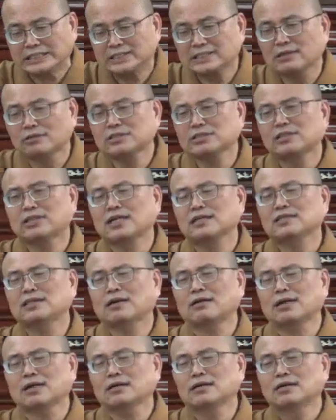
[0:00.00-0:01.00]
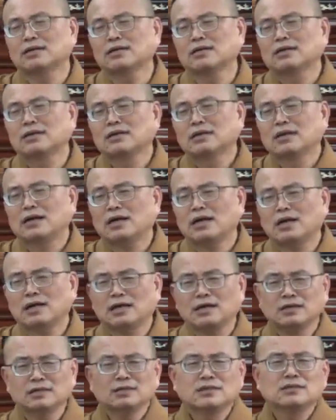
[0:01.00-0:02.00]
也是道教那一套了，
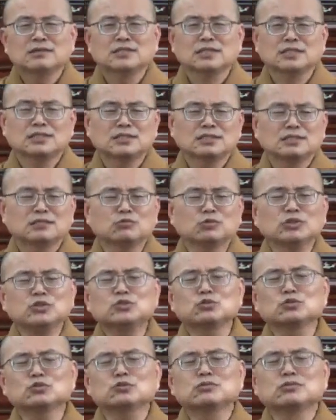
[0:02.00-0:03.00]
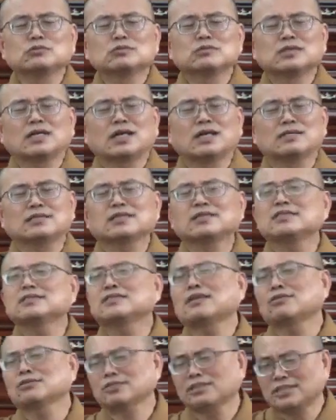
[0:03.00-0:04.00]
啊，这个文书啊，这个是
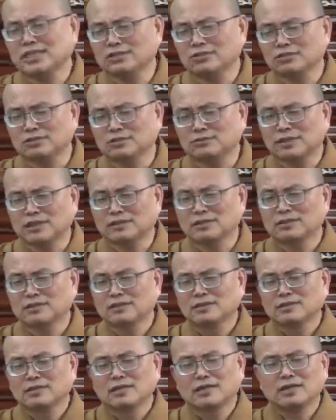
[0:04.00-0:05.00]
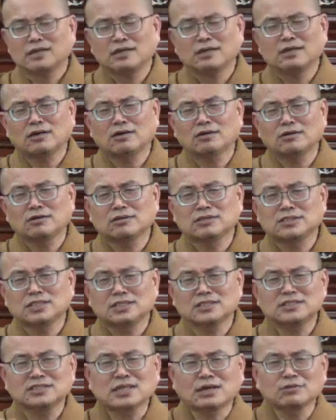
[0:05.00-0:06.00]
道教才有的嘛，然后这
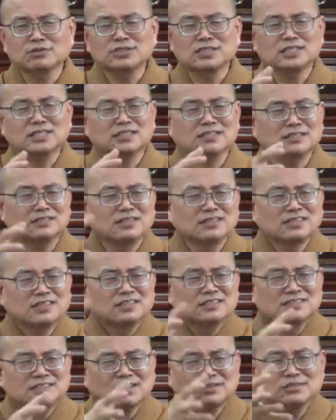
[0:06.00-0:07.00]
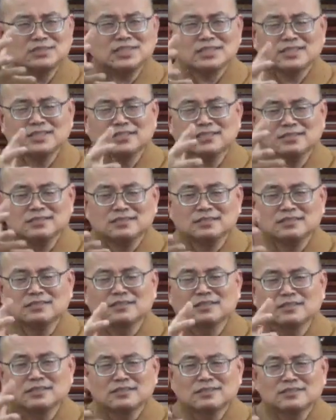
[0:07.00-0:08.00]
个烧这个烧这个
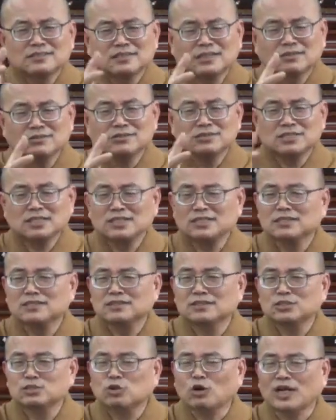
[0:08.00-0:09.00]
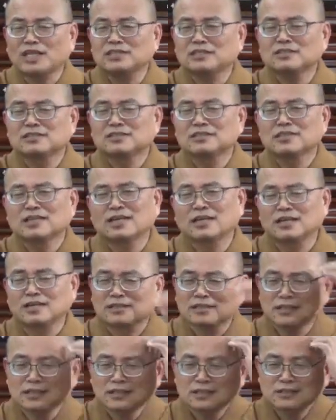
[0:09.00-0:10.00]
烧这个船啊，
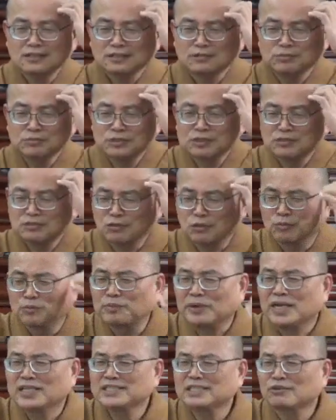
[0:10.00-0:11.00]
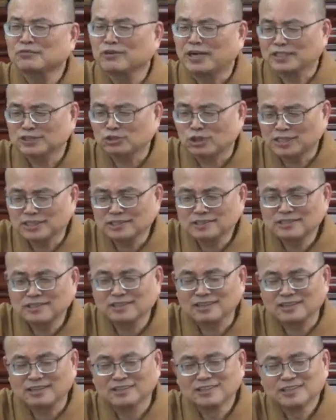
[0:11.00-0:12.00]
我们把它叫法船
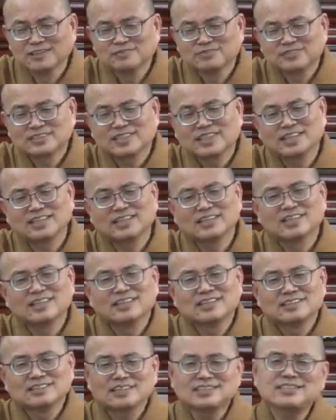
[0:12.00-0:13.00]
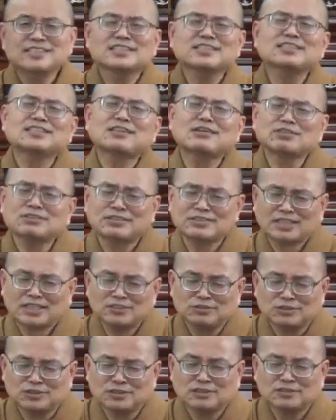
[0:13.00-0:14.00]
啊，那那这个是道教才
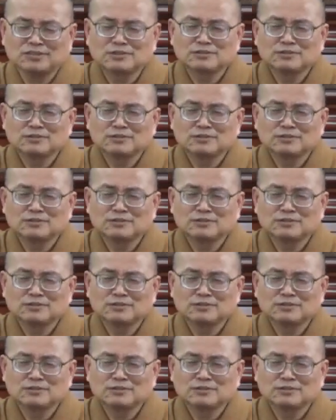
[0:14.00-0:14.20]
有的，